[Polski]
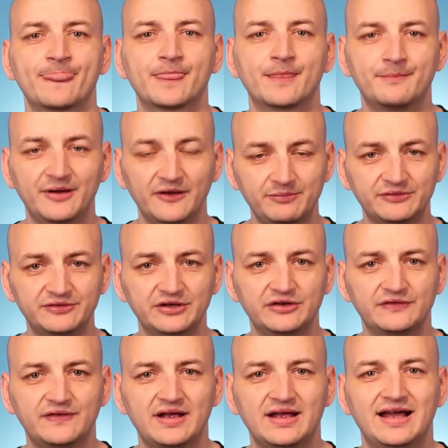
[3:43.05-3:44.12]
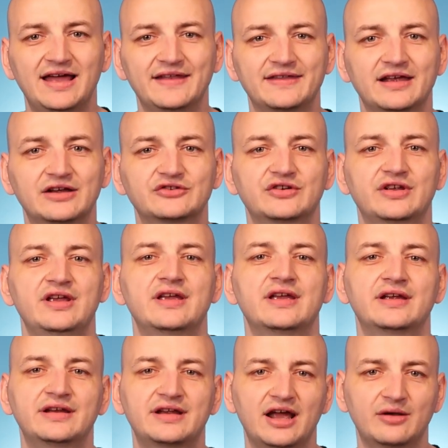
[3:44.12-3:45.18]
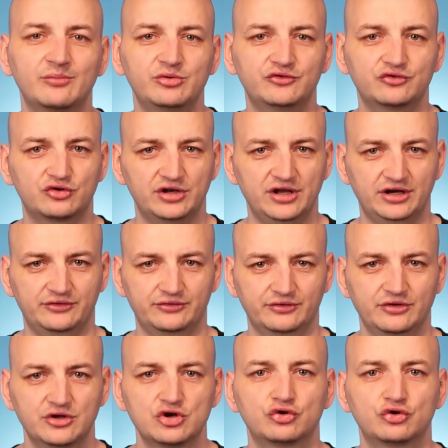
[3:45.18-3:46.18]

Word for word: bezpieczeństwa, a także Garbage Collector,